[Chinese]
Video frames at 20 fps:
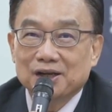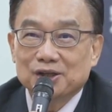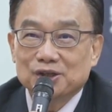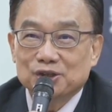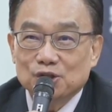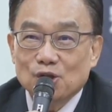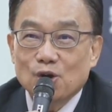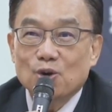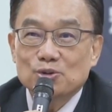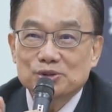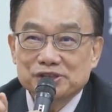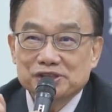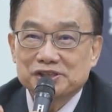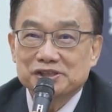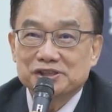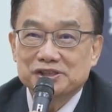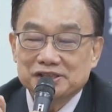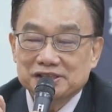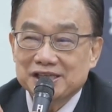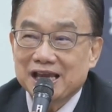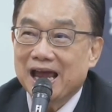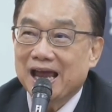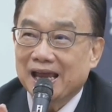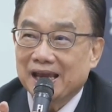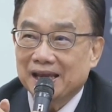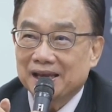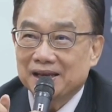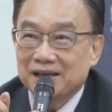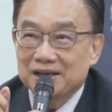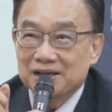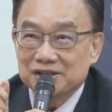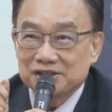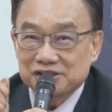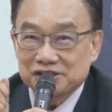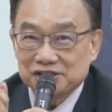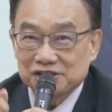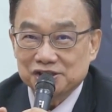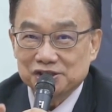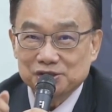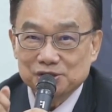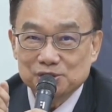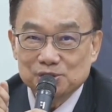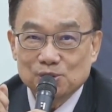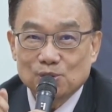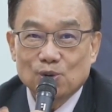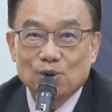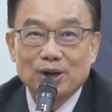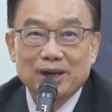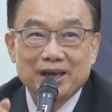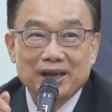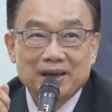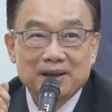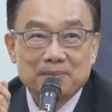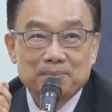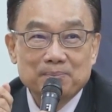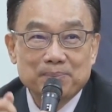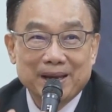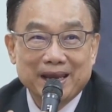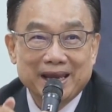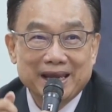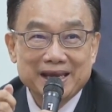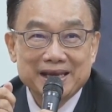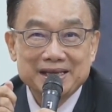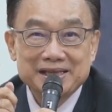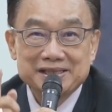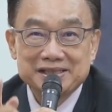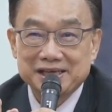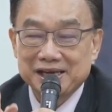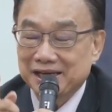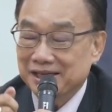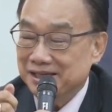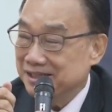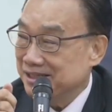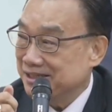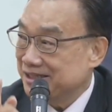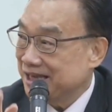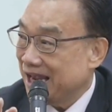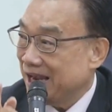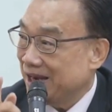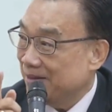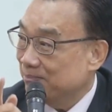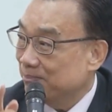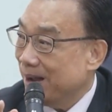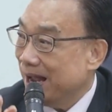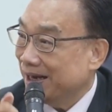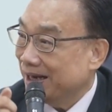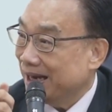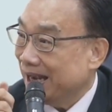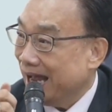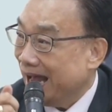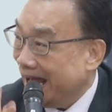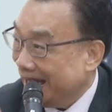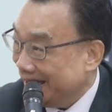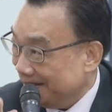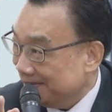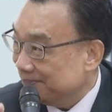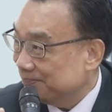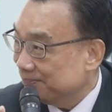都是在指挥北检在办案。